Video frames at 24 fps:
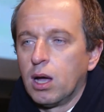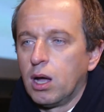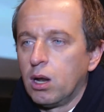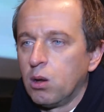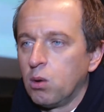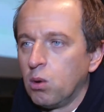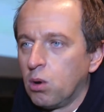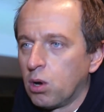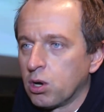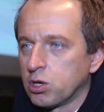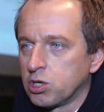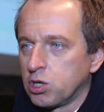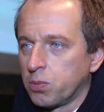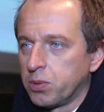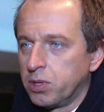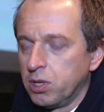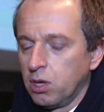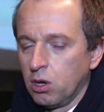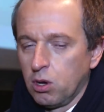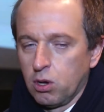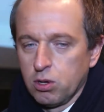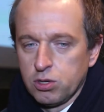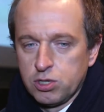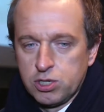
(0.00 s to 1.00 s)
al workshop
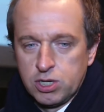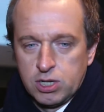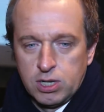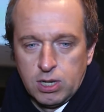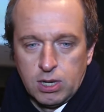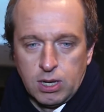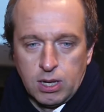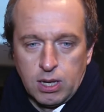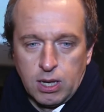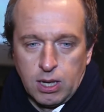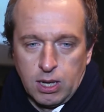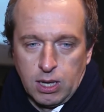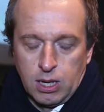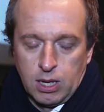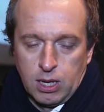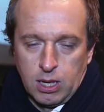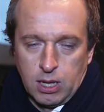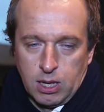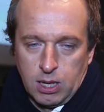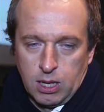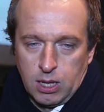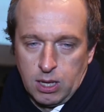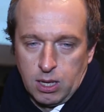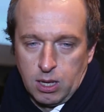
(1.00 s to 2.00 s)
di oggi,
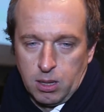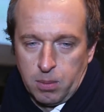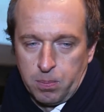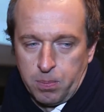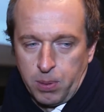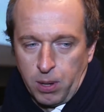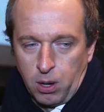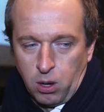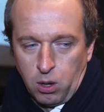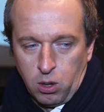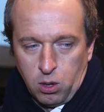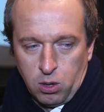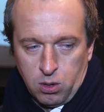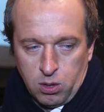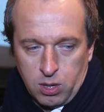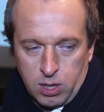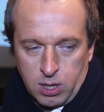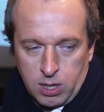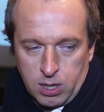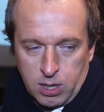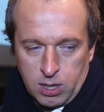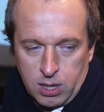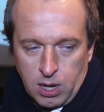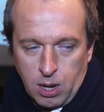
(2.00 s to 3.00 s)
eh, però
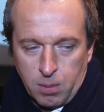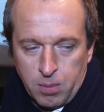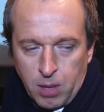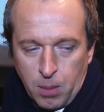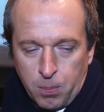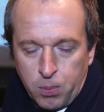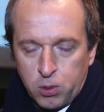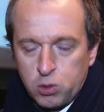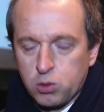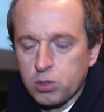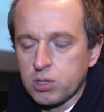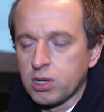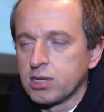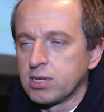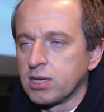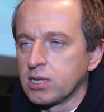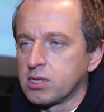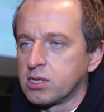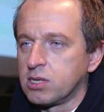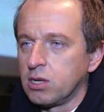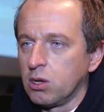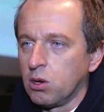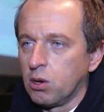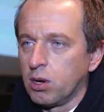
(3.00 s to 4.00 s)
eh, la mia
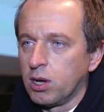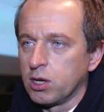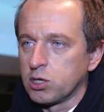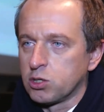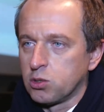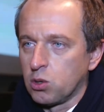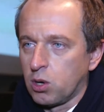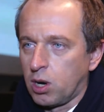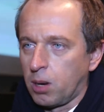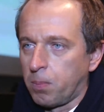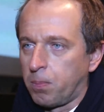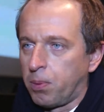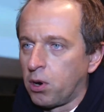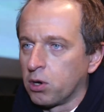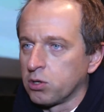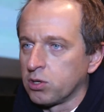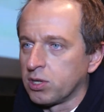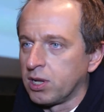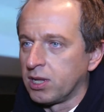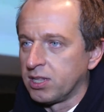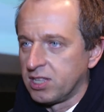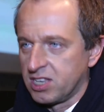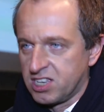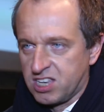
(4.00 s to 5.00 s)
puntualizzazione è sul rapporto
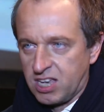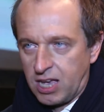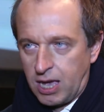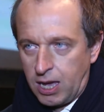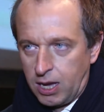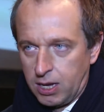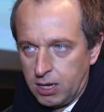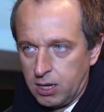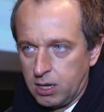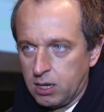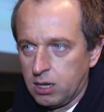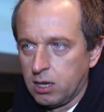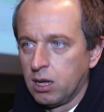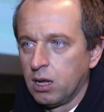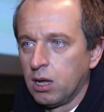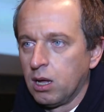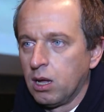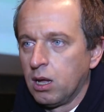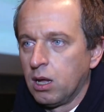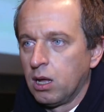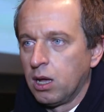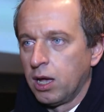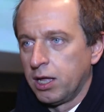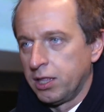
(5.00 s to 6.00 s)
tra design
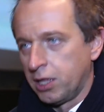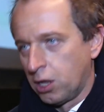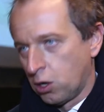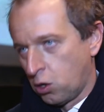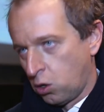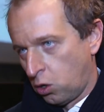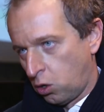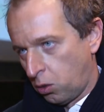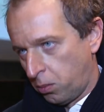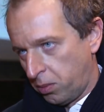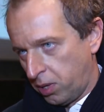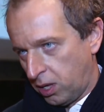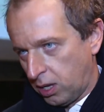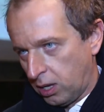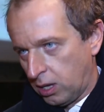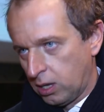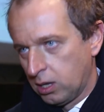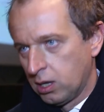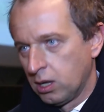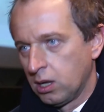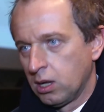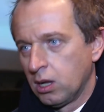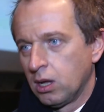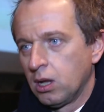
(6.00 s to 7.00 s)
ed ergonomia.
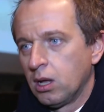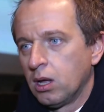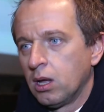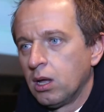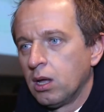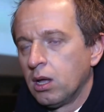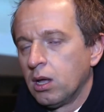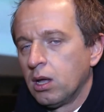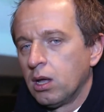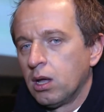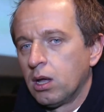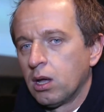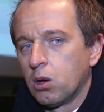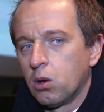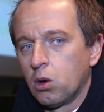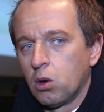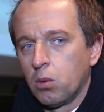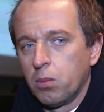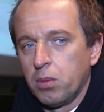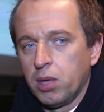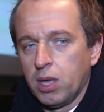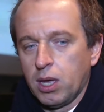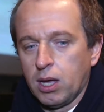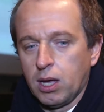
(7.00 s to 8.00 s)

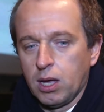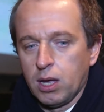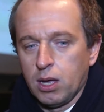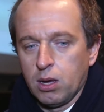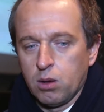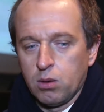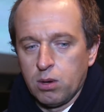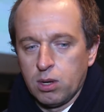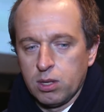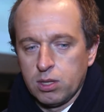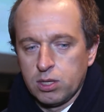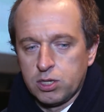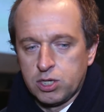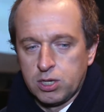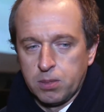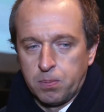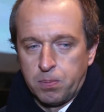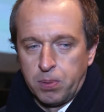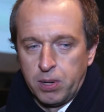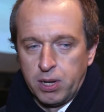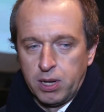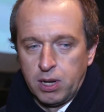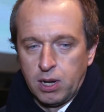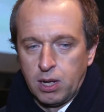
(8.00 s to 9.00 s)
L'ergonomia è una
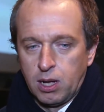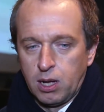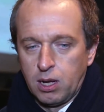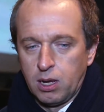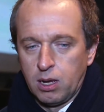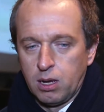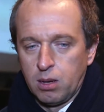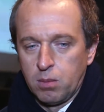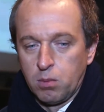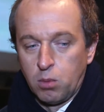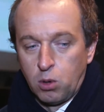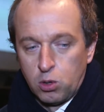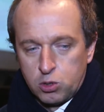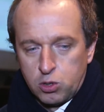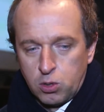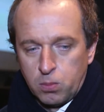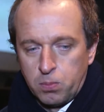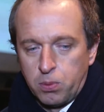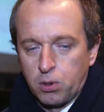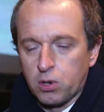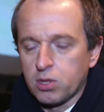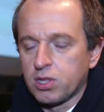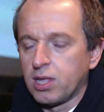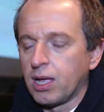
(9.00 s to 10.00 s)
disciplina molto
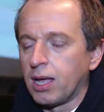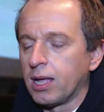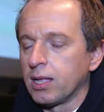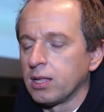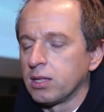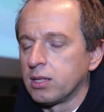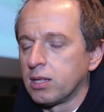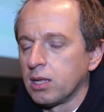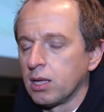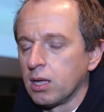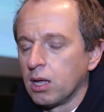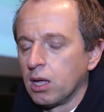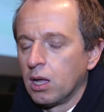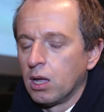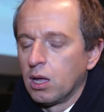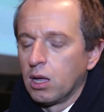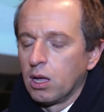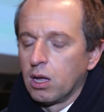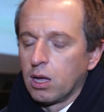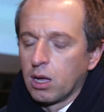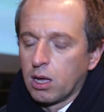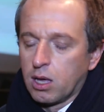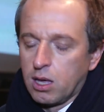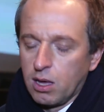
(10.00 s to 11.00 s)
importante
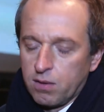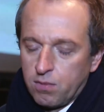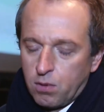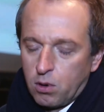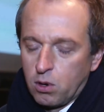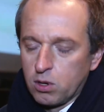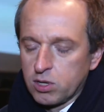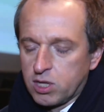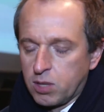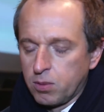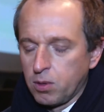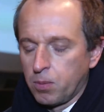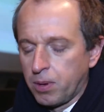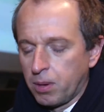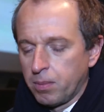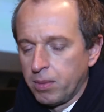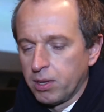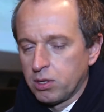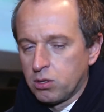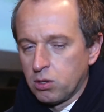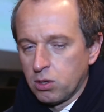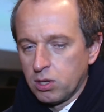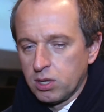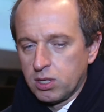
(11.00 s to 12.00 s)
che a volte mi
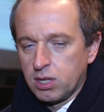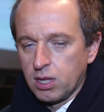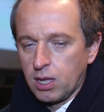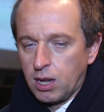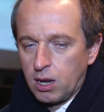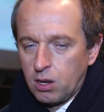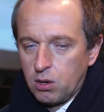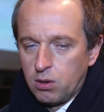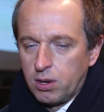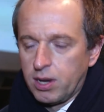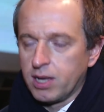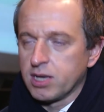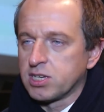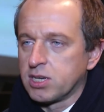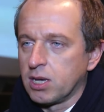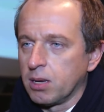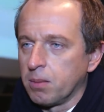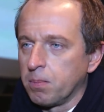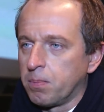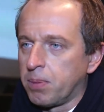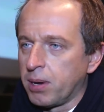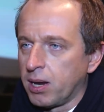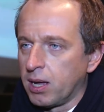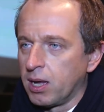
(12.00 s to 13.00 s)
permetto di dire non è
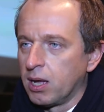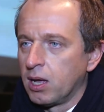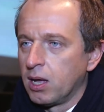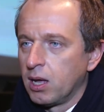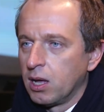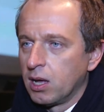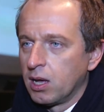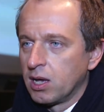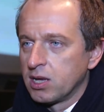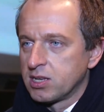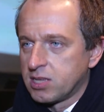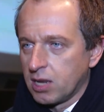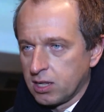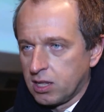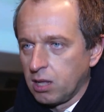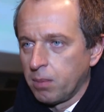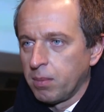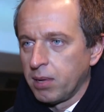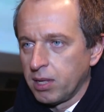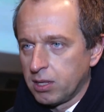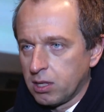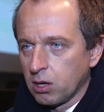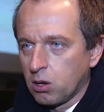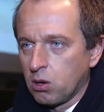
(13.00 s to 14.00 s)
sempre
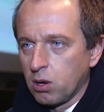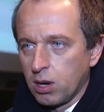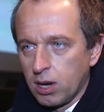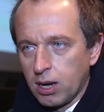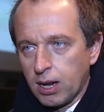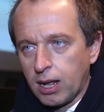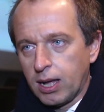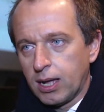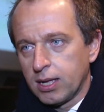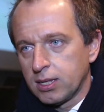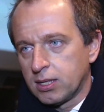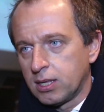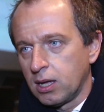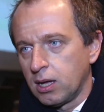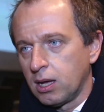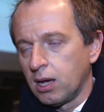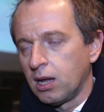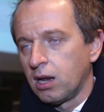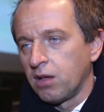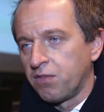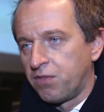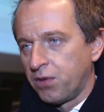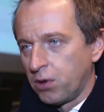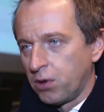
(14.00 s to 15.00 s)
strettamente collegata alla